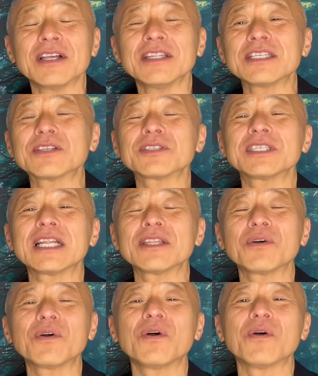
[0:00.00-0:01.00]
で、そちら
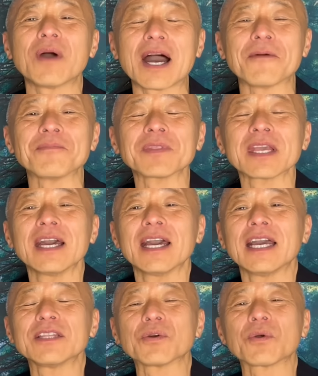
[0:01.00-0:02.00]
の方は、えっと、